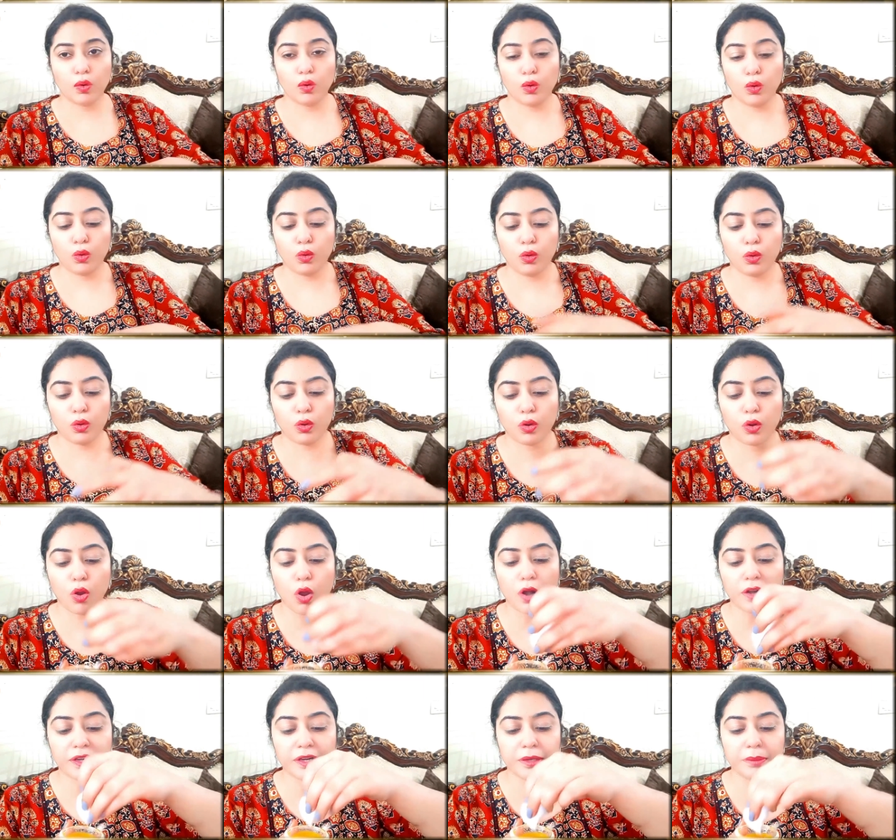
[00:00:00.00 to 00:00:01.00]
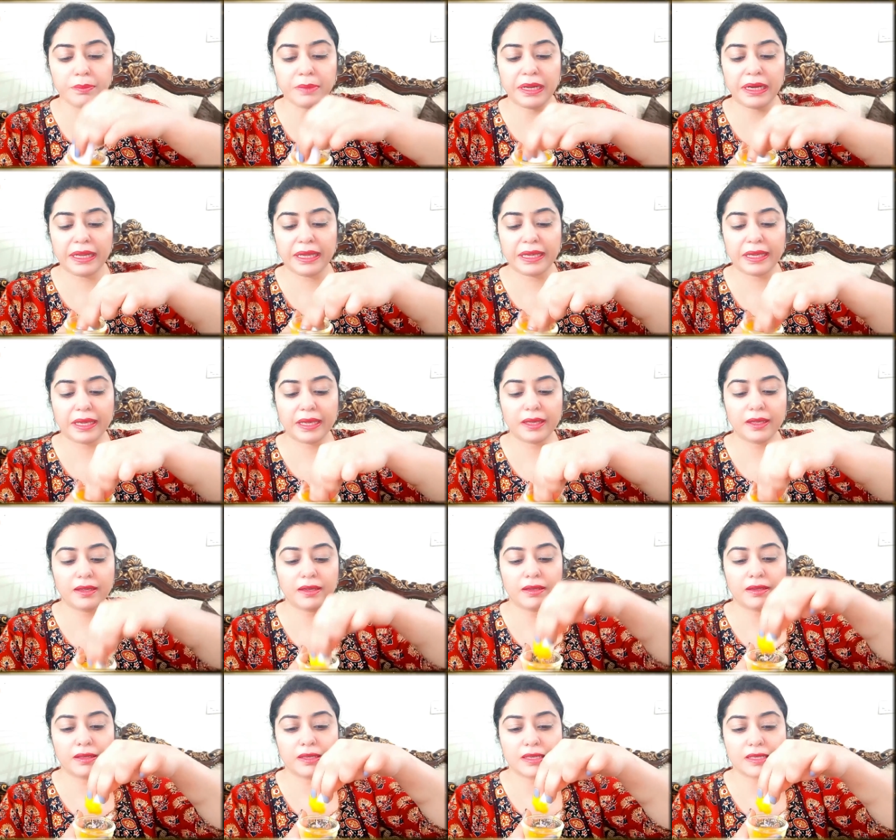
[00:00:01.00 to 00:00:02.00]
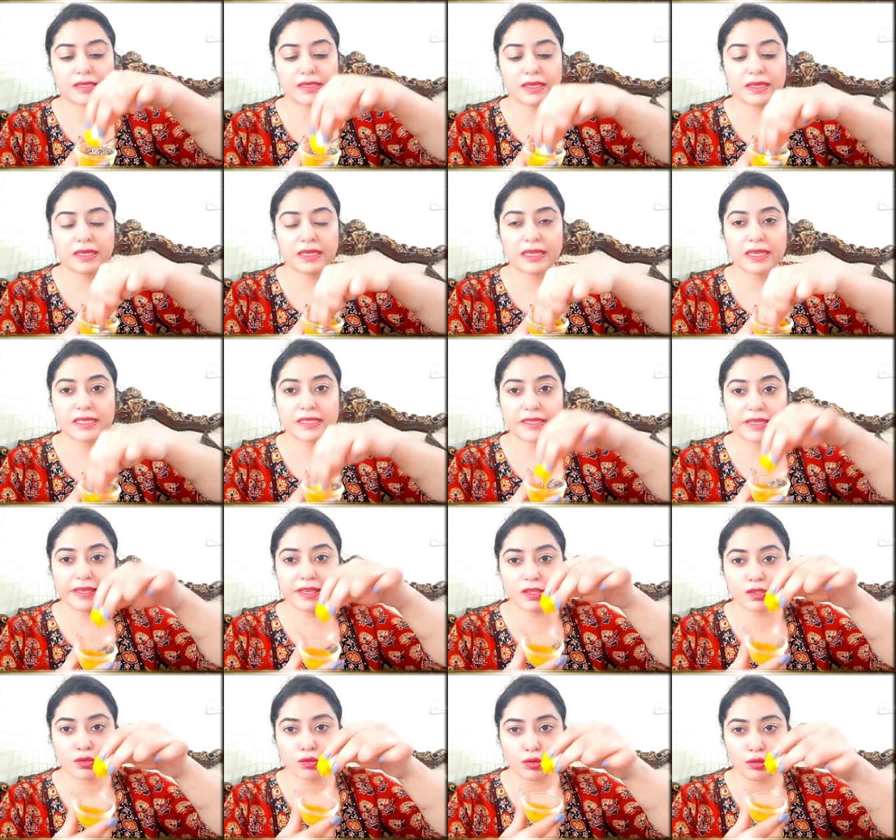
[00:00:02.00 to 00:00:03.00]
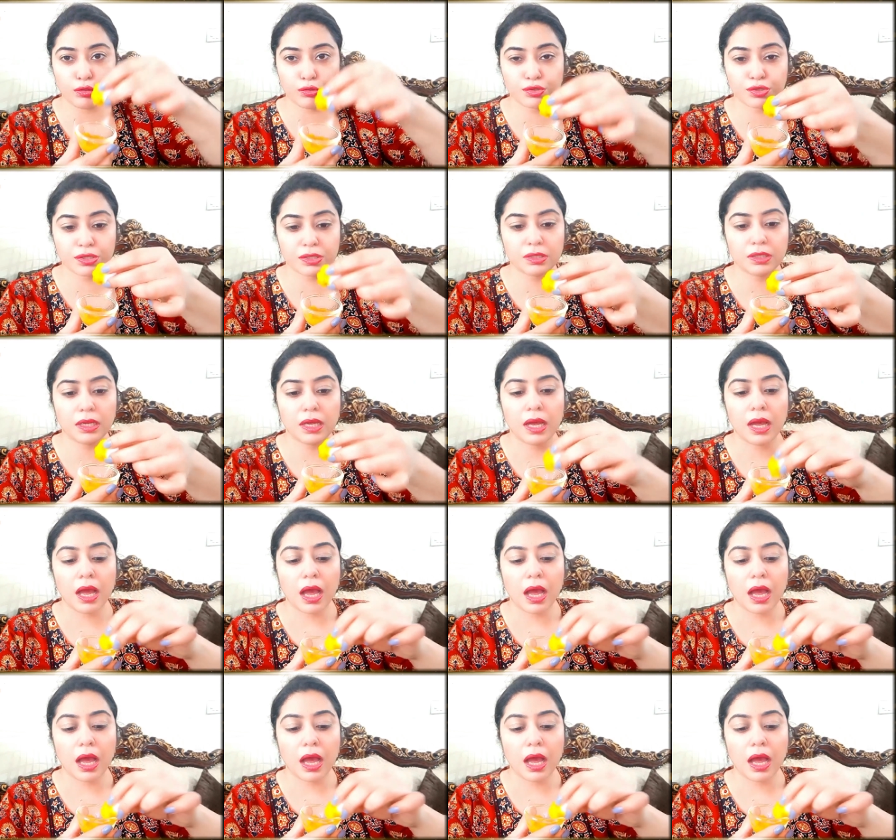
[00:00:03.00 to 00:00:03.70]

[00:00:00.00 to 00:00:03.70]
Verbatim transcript: तो कॉटन में लेंगे इस तरीके से ये सोल्यूशन